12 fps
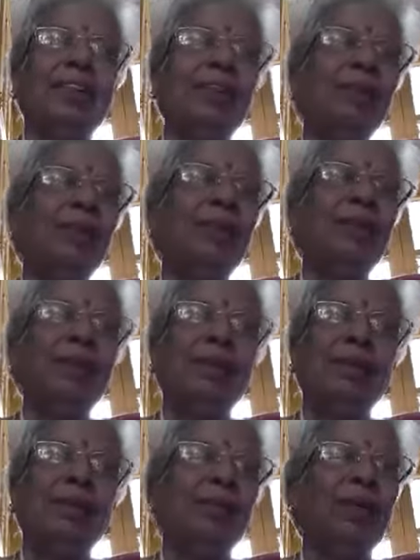सब
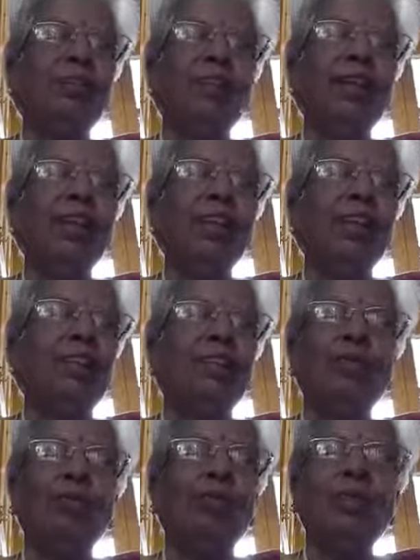भगवान
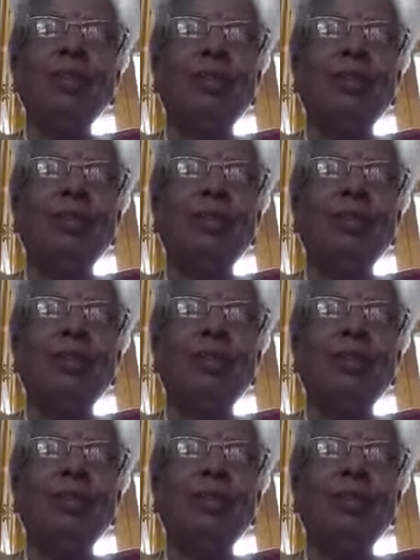कृष्ण को ही